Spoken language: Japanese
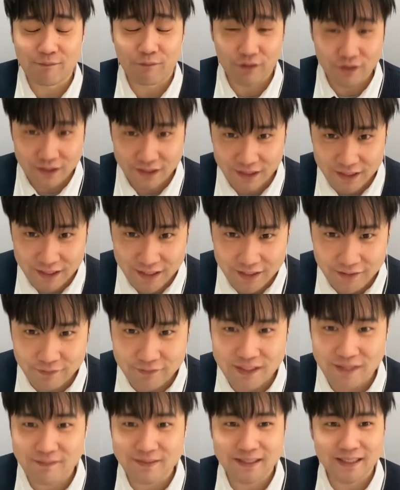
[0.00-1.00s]
申し訳ご
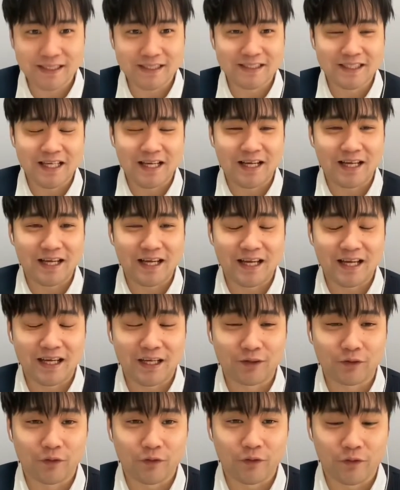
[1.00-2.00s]
ざいませんでした。えー、
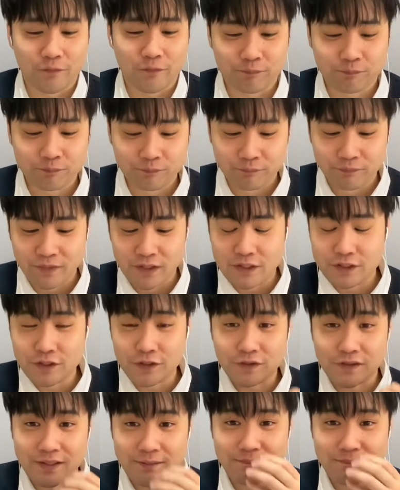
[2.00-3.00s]
あの、ちょっとね、